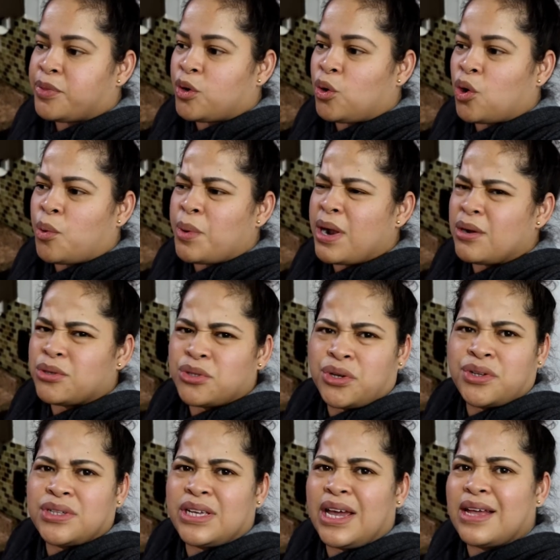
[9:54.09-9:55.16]
o como a los
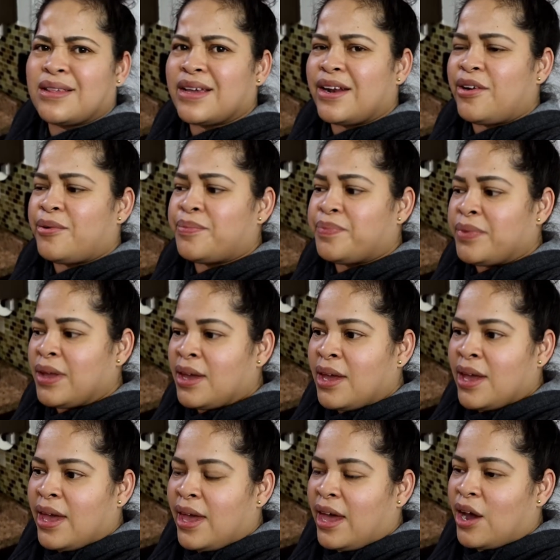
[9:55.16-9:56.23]
dos días creo
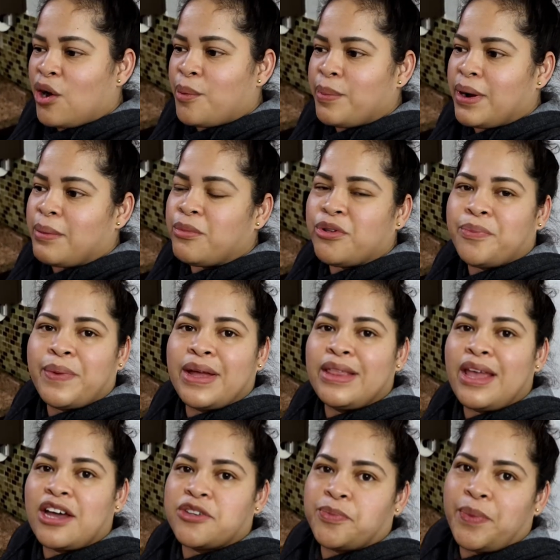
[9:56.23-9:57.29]
eh, compramos
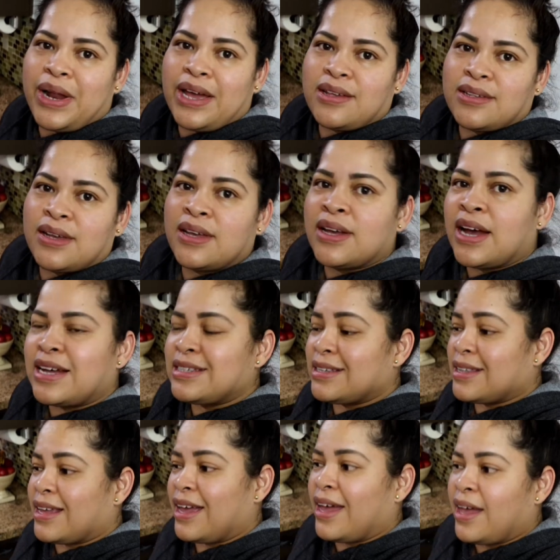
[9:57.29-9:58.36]
Panda Express, así
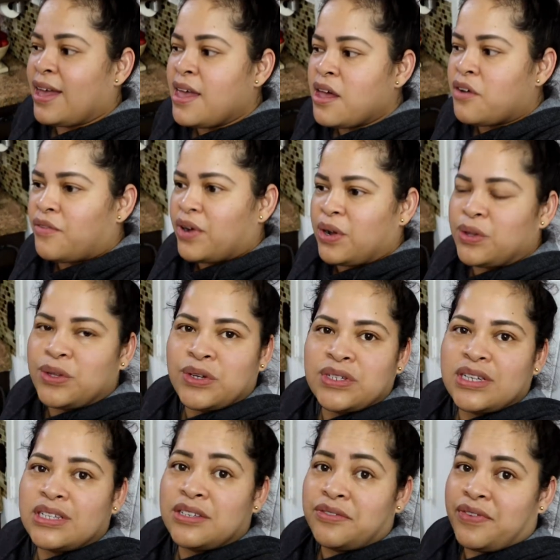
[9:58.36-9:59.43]
que fueron dos
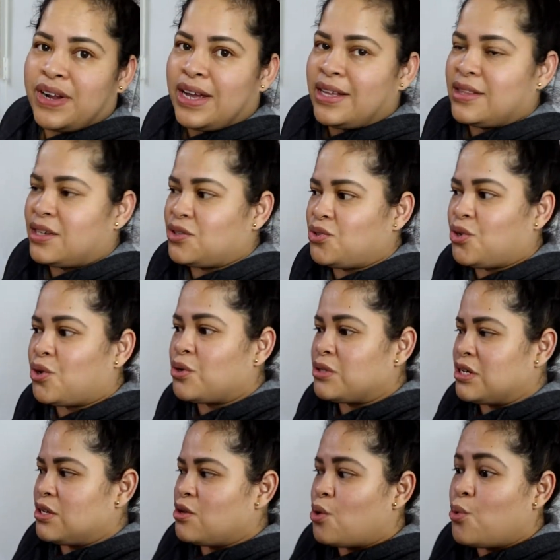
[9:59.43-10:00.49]
días diferentes. Yo
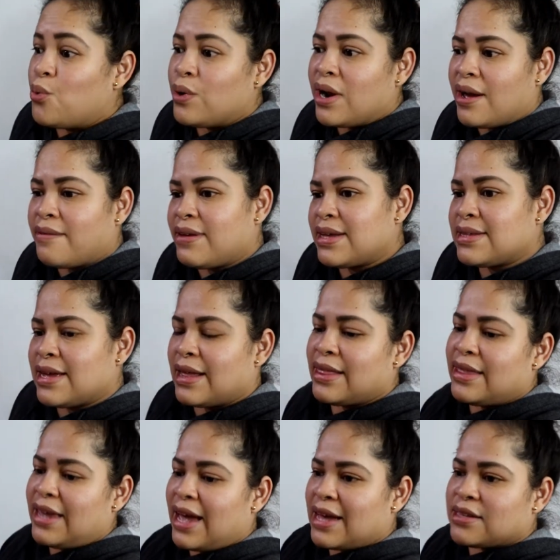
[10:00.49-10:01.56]
cocino una vez
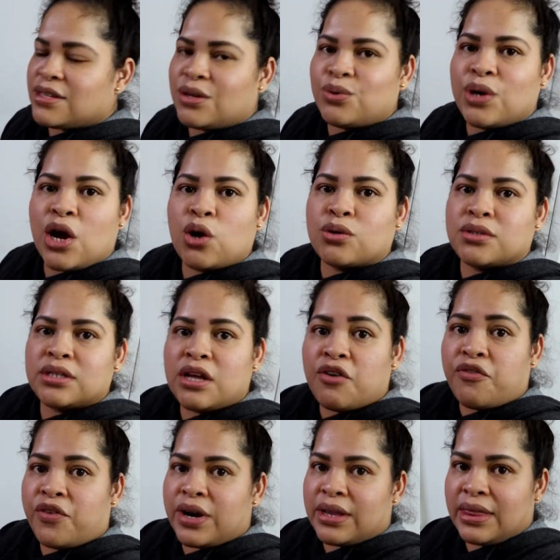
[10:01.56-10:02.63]
al día, si una cocina
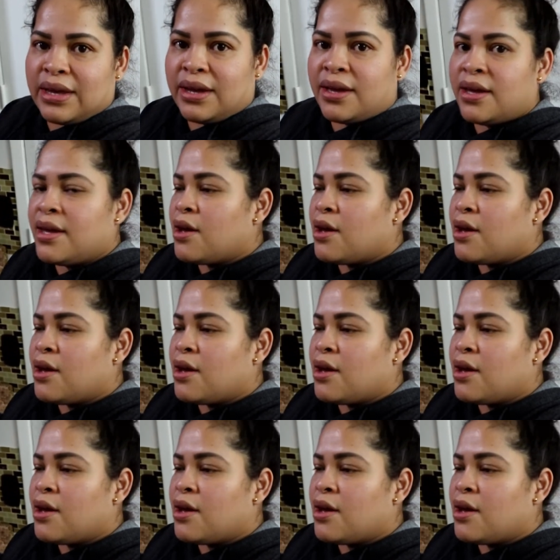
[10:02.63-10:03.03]
fuerte,